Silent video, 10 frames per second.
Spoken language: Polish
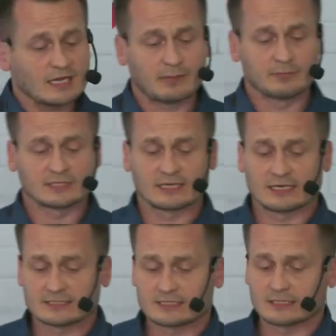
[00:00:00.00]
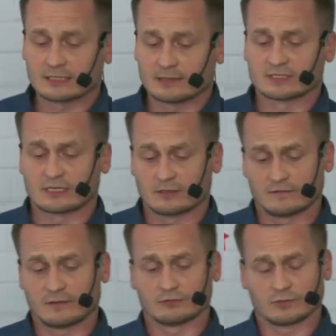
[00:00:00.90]
aby ten klaster nam
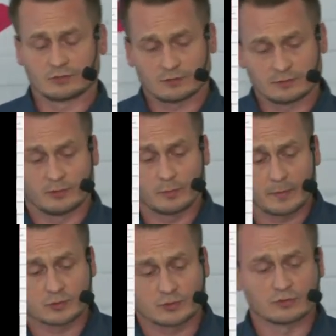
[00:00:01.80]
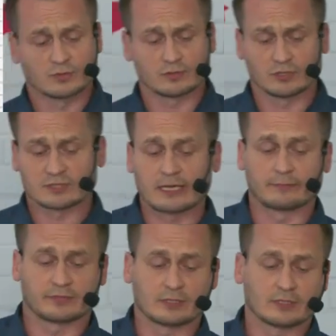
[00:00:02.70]
zachował, był po prostu do,
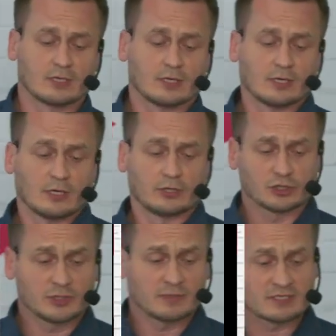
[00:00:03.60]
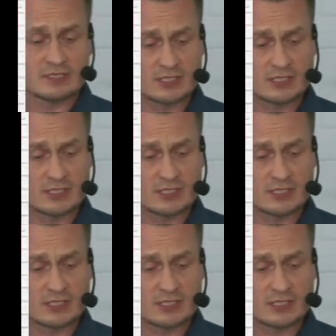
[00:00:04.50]
dostępny. Nody między